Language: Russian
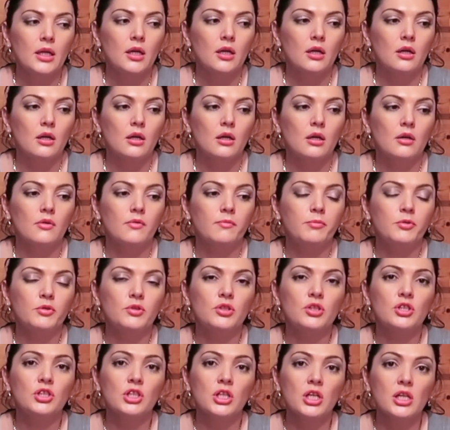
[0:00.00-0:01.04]
а, в
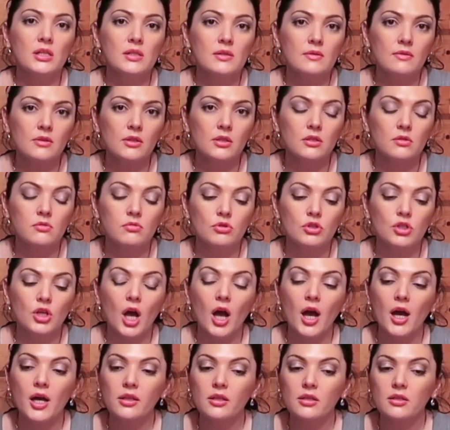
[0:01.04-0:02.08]
путешествиях
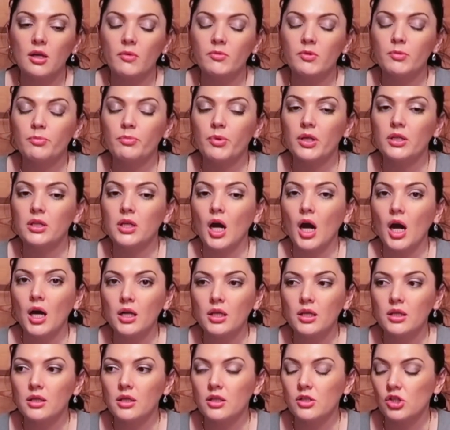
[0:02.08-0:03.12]
случайно, там на
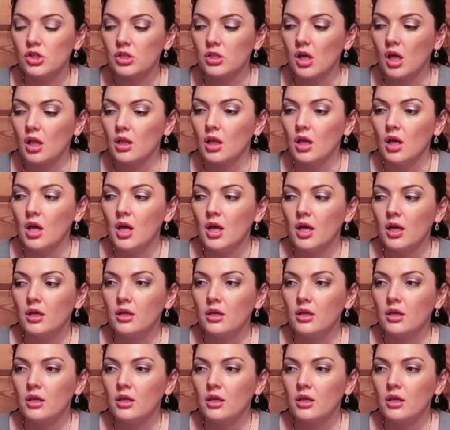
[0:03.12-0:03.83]
подарки я читала,